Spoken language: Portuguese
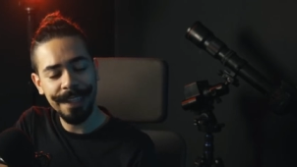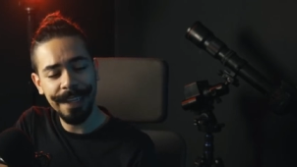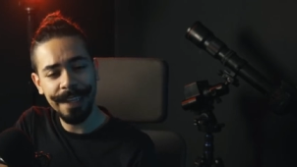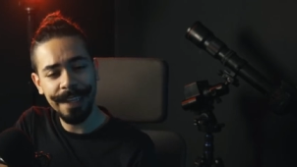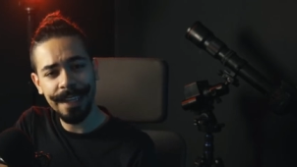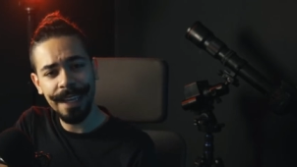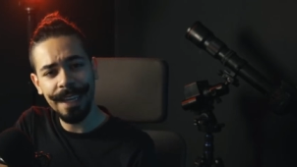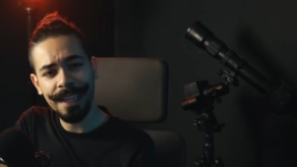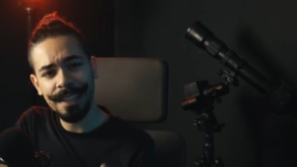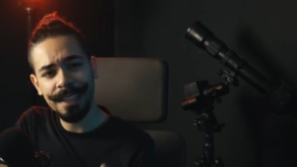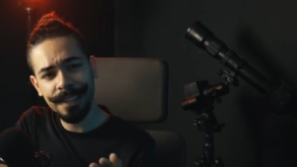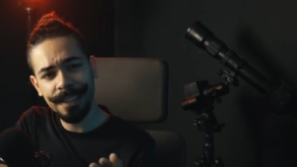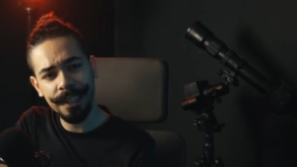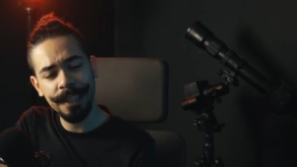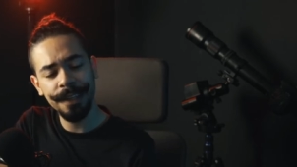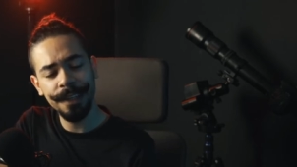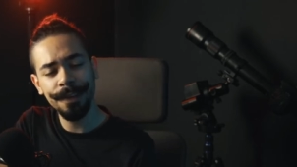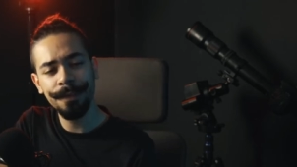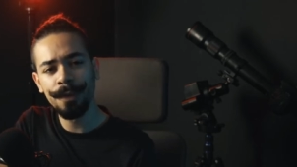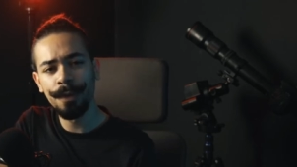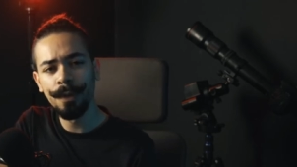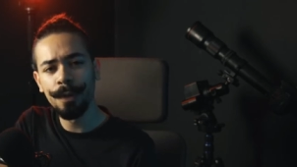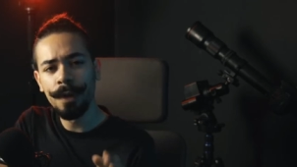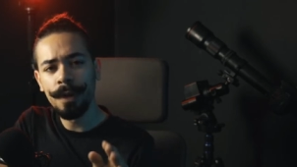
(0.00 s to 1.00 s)
E esse
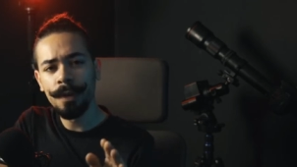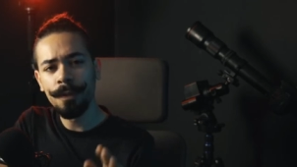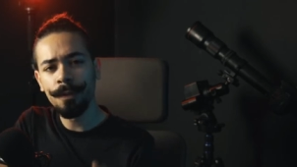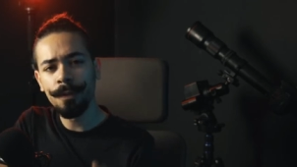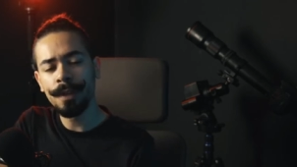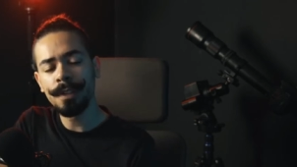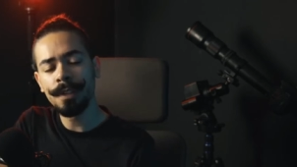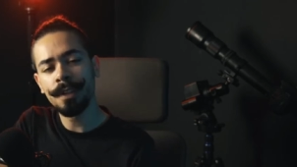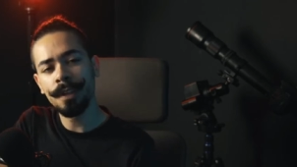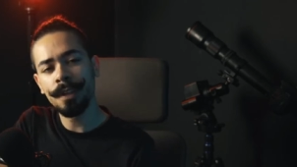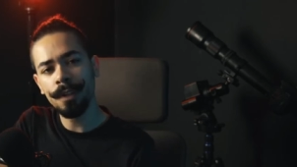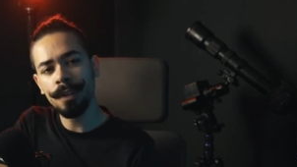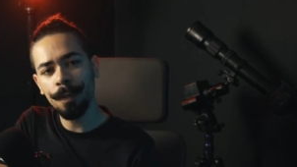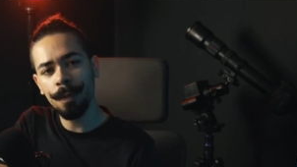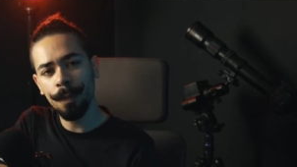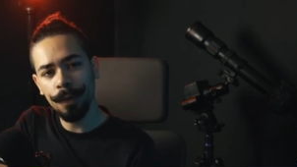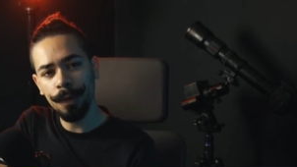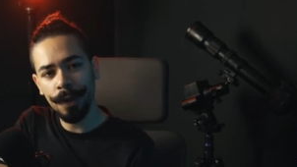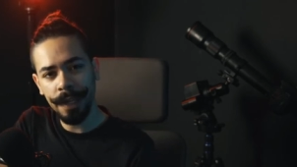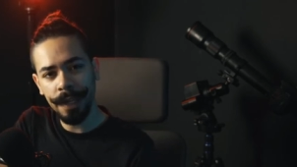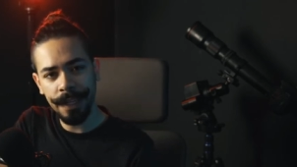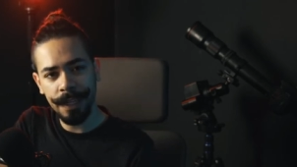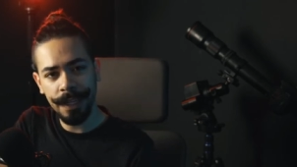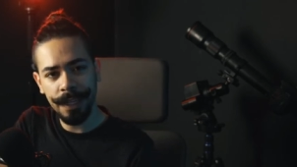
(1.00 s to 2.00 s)
livro foi escrito
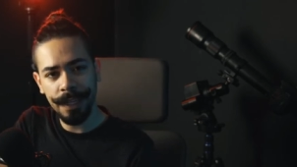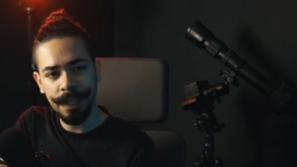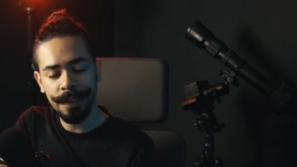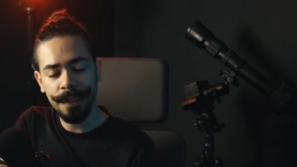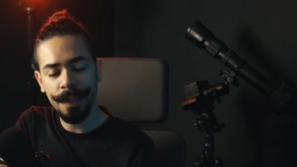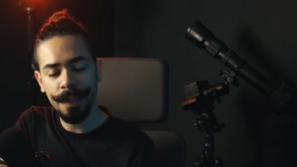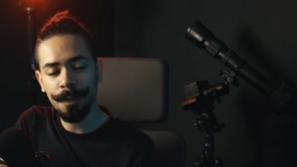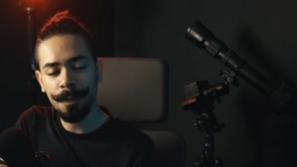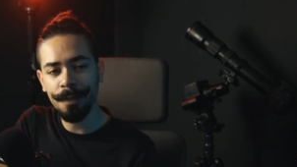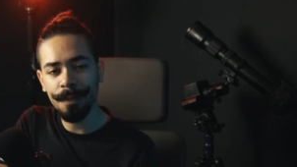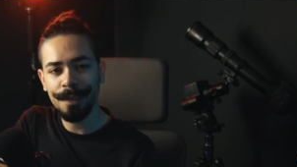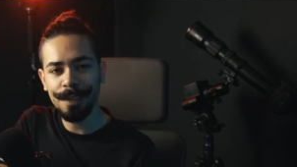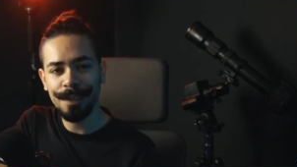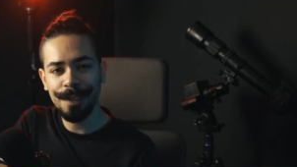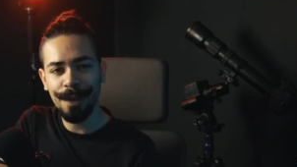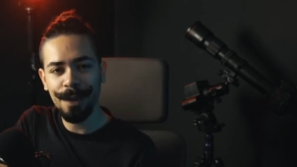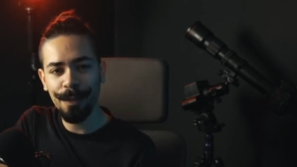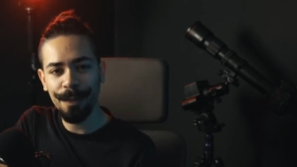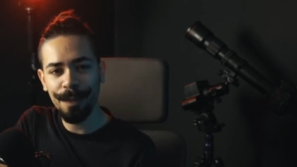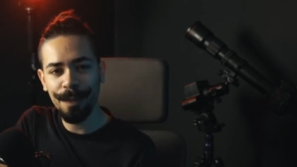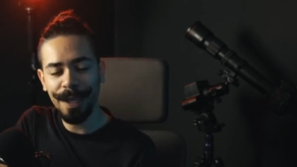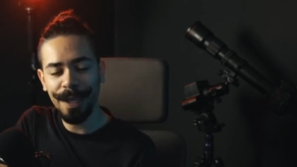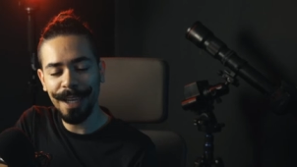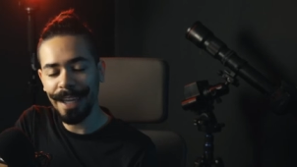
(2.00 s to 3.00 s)
por ele. Ele tem uma
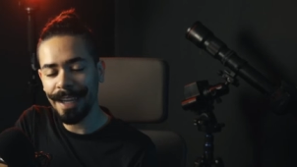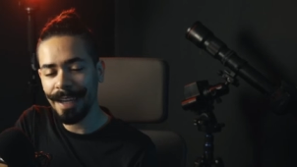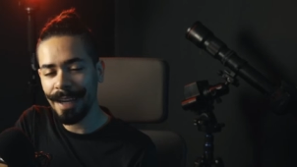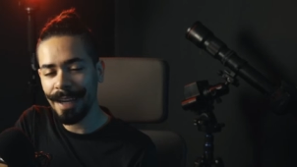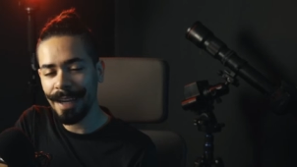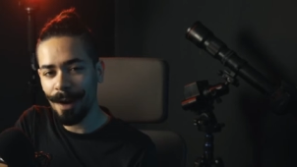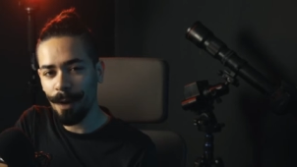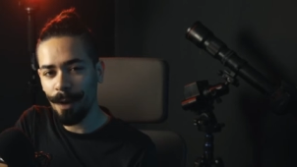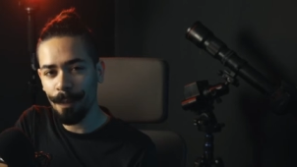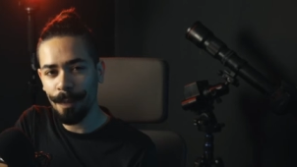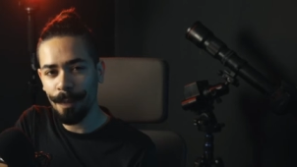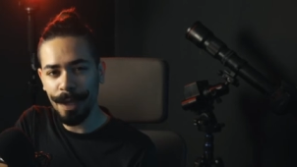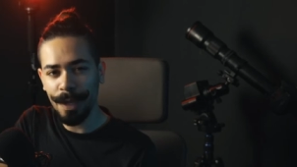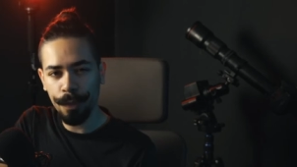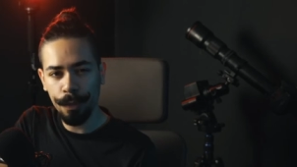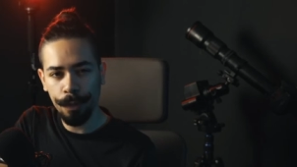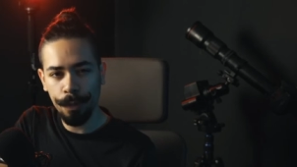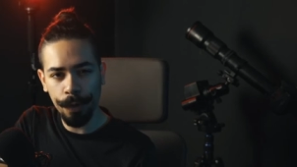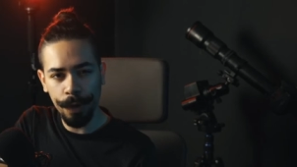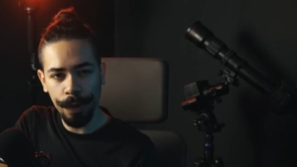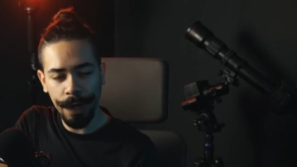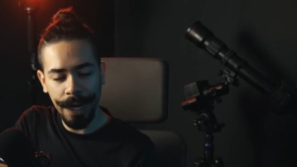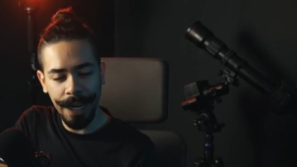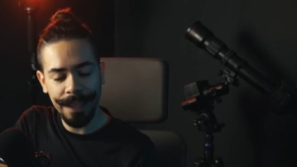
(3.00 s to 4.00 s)
visão bem legal, bem
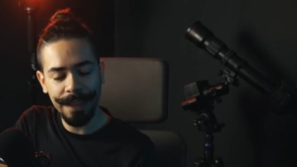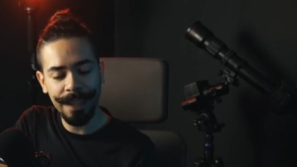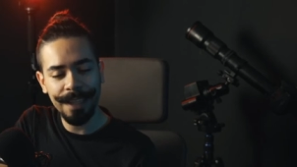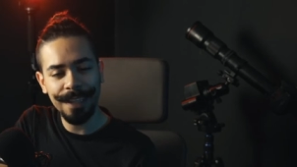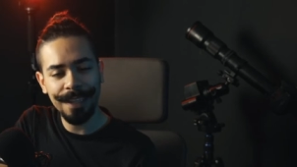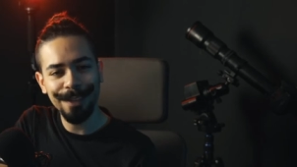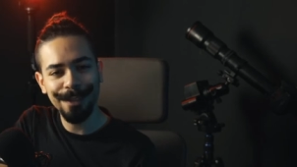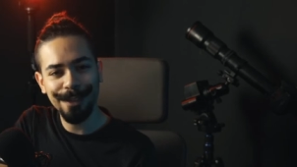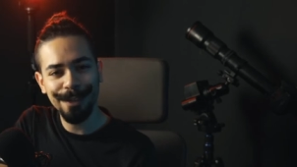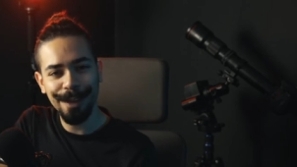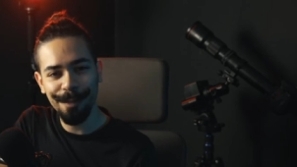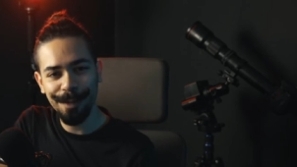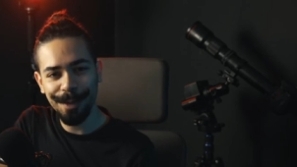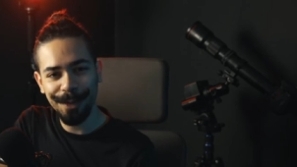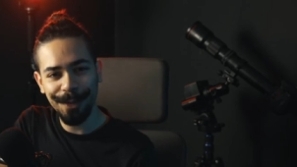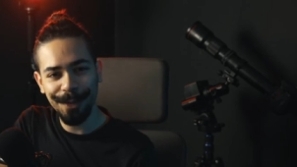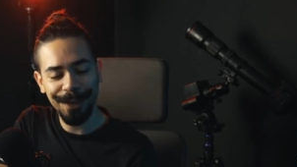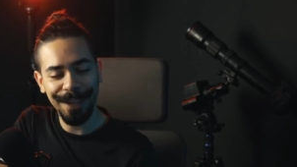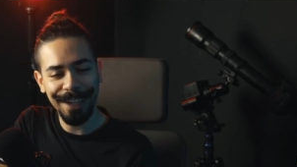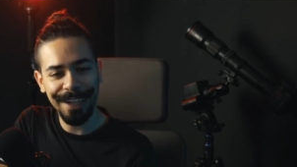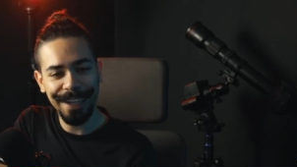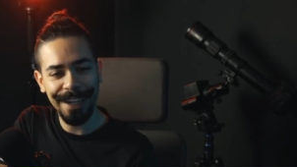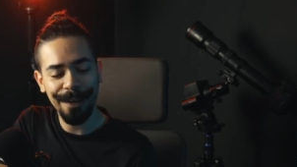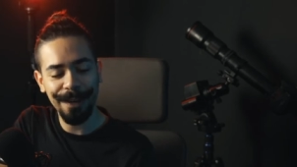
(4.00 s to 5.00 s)
humorada, isso é muito
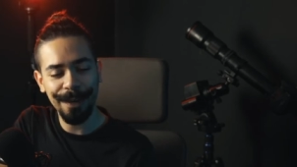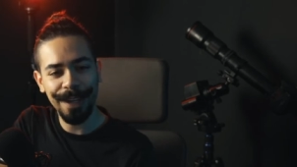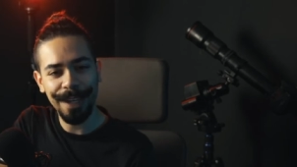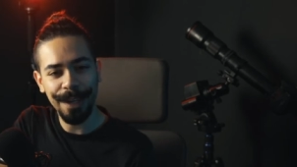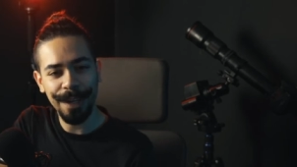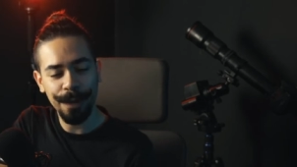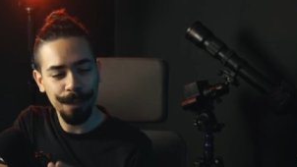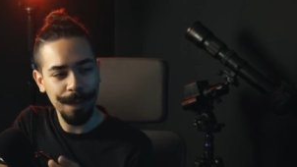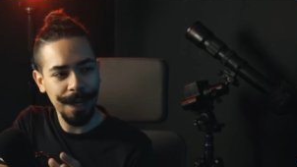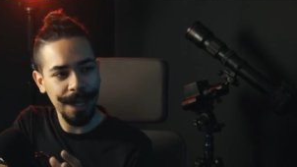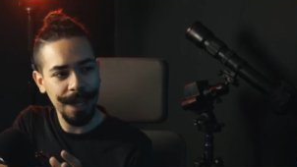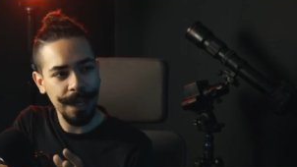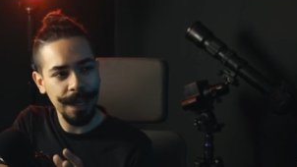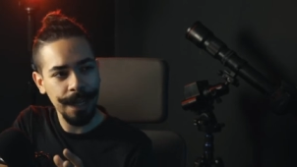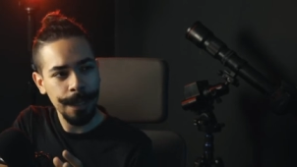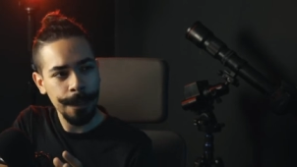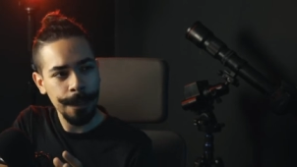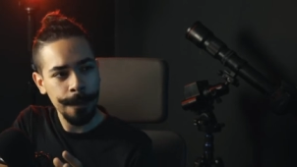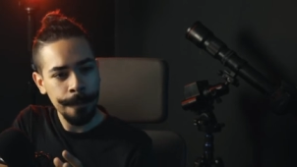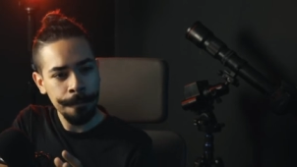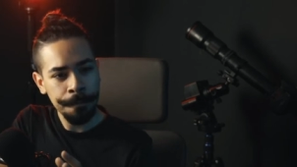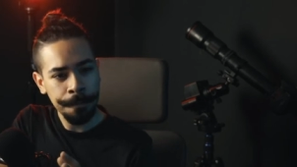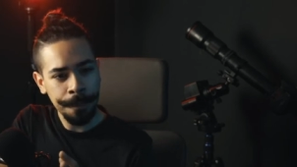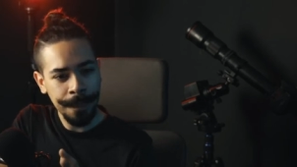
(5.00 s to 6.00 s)
legal. Cria uma
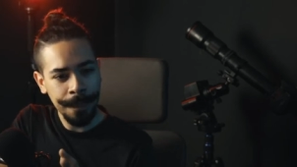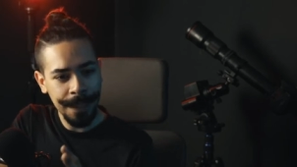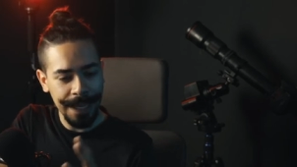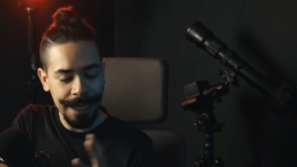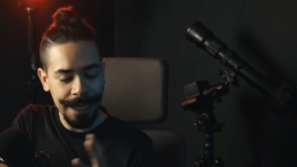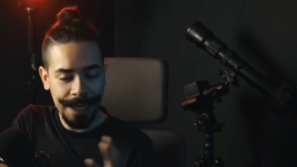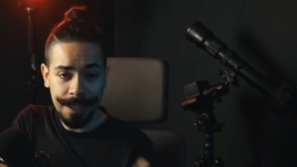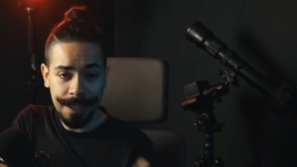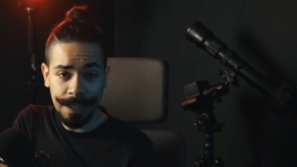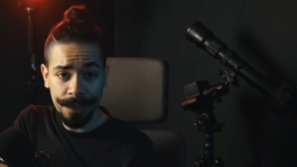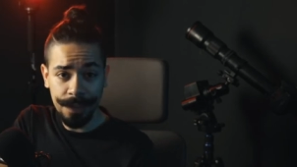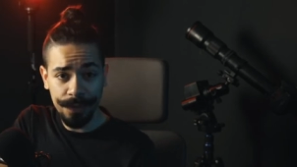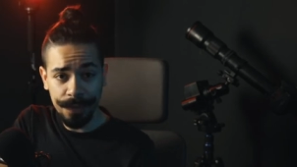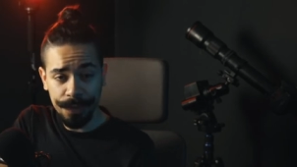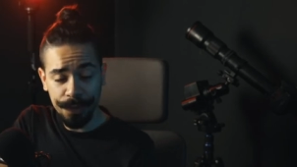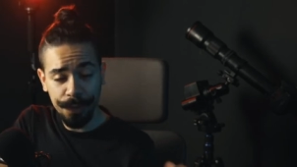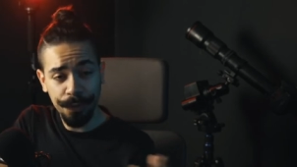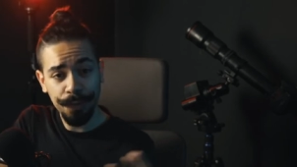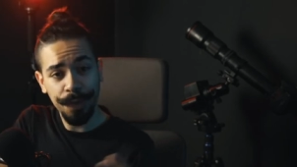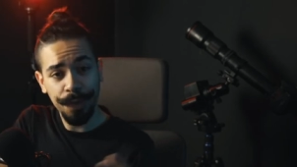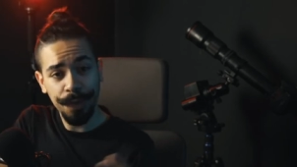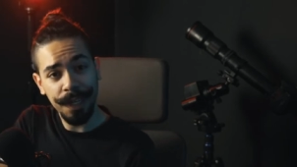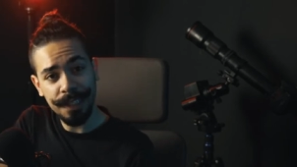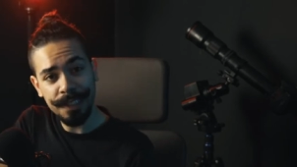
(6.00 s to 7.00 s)
característica
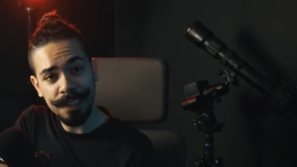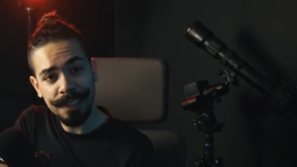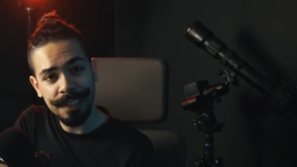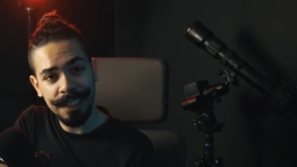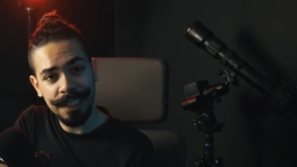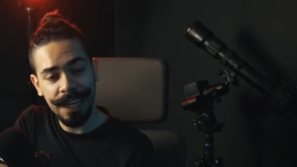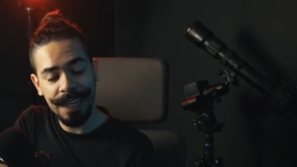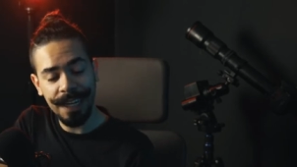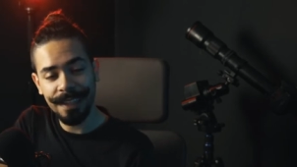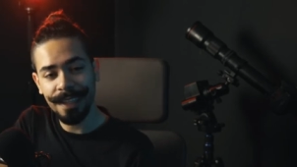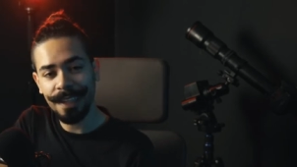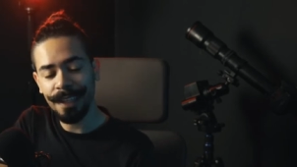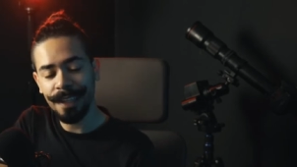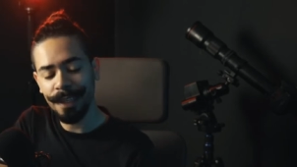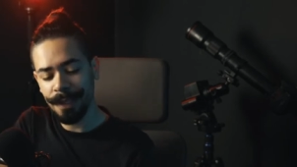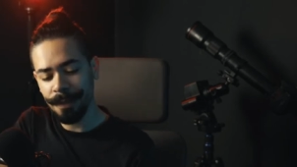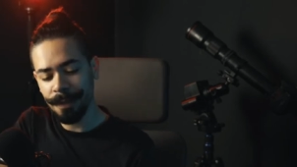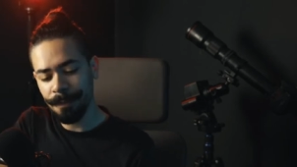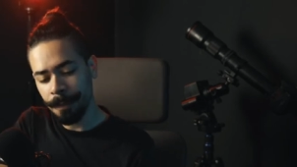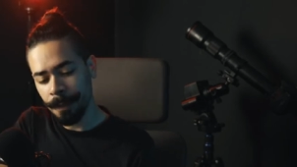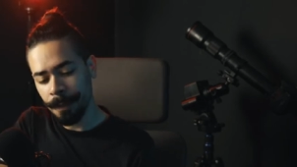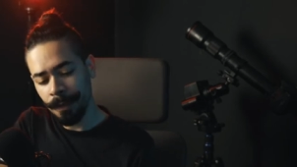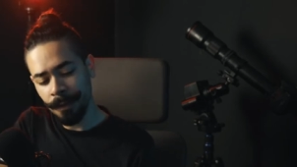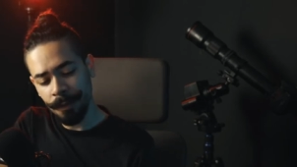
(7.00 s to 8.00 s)
diferenciada que